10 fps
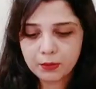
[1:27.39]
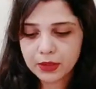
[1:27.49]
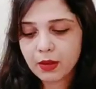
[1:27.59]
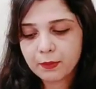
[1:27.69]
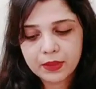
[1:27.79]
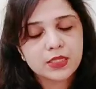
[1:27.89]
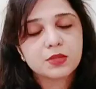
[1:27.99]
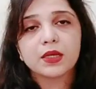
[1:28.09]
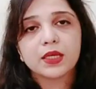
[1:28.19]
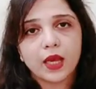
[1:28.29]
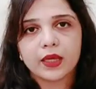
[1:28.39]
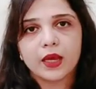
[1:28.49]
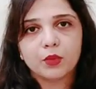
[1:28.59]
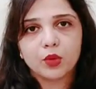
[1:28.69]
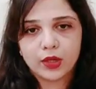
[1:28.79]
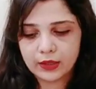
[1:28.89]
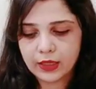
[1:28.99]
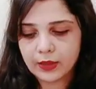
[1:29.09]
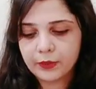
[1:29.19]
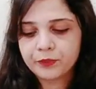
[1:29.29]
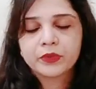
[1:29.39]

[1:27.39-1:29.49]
मतलब आपकी लिस्ट में क्या क्या आपको रखना है